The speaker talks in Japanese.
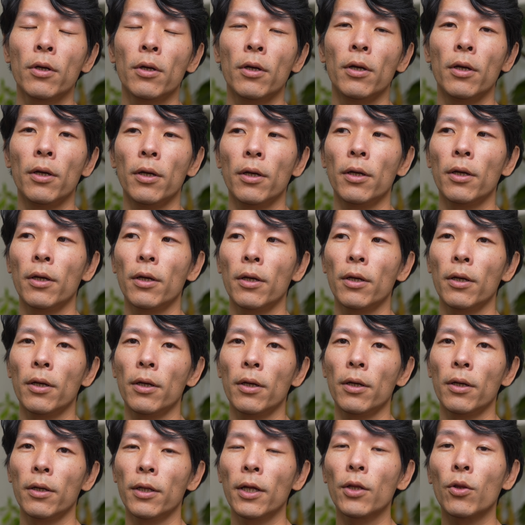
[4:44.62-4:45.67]

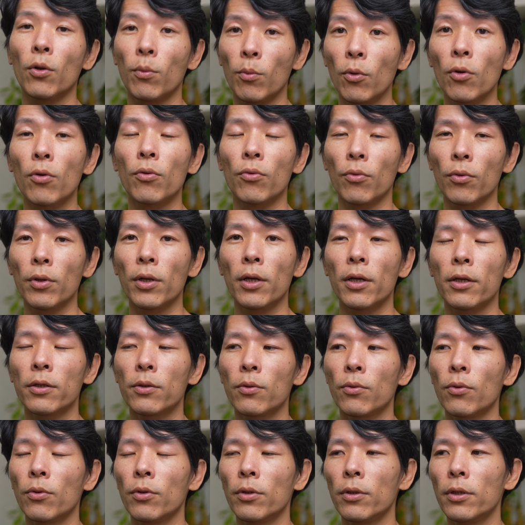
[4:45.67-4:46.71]
えー、だと思うので、そ
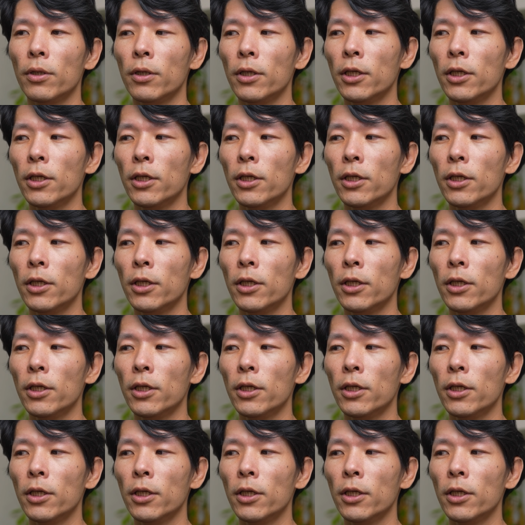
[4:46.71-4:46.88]
の